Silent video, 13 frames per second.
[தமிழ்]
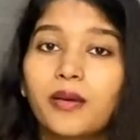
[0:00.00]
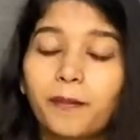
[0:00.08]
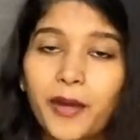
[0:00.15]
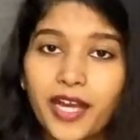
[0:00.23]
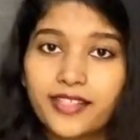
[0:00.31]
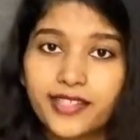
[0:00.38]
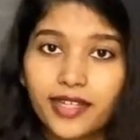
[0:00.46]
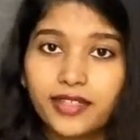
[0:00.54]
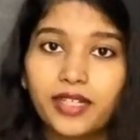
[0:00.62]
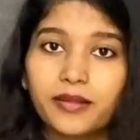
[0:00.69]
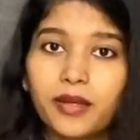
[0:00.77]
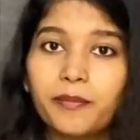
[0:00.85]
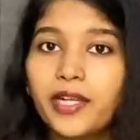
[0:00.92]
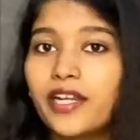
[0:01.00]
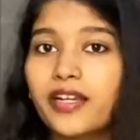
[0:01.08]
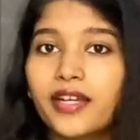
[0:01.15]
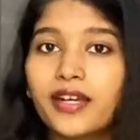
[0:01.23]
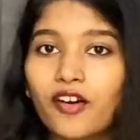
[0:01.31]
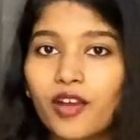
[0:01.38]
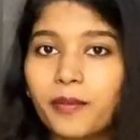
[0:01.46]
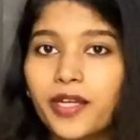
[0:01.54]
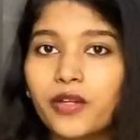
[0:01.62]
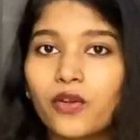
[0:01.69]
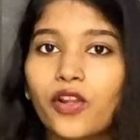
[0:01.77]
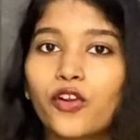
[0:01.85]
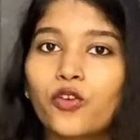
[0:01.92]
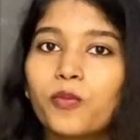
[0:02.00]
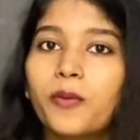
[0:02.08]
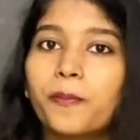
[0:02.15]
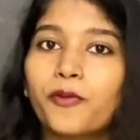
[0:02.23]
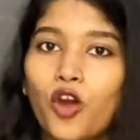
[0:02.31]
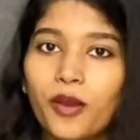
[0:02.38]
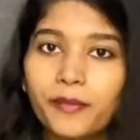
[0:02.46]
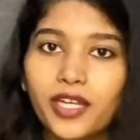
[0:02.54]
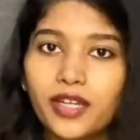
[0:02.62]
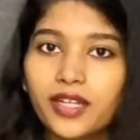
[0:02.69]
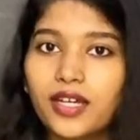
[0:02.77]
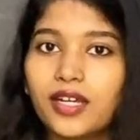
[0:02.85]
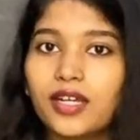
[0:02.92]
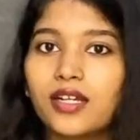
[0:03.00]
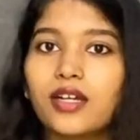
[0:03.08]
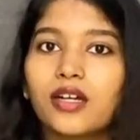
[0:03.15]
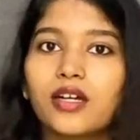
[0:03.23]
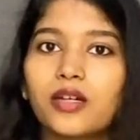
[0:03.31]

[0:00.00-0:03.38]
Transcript: பாகிஸ்தான் மிலிட்ரி கவர்மெண்ட்டோட ரொம்ப ப்ராமினெண்ட்டாக